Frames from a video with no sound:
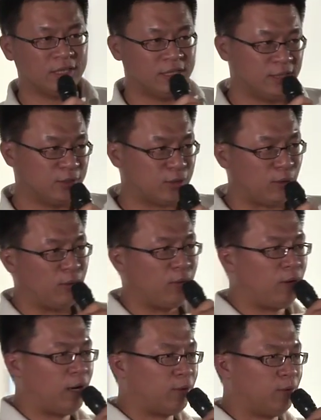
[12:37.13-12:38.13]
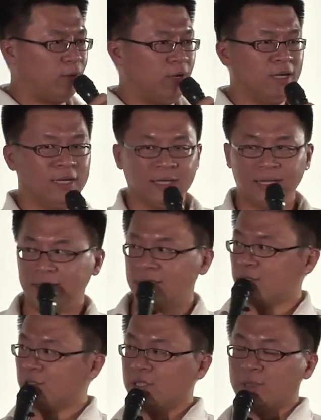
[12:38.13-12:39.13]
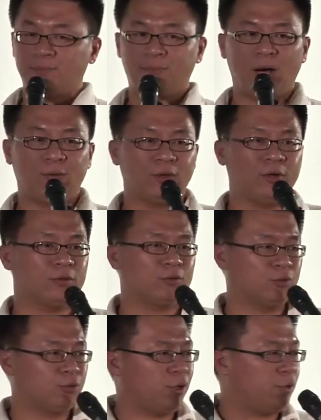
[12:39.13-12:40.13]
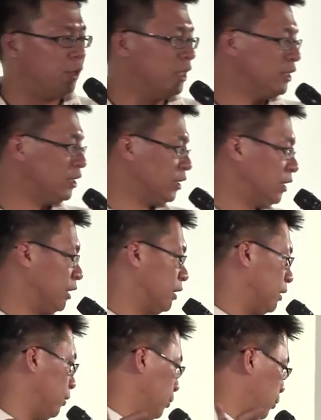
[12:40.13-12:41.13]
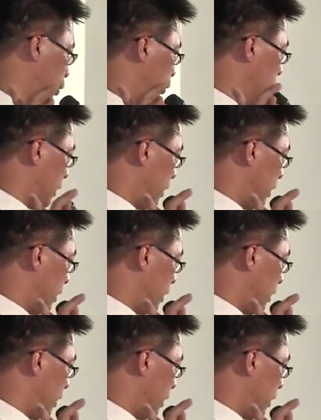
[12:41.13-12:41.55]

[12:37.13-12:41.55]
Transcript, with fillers: 已经重化过。那这个就是保留最原始的、最原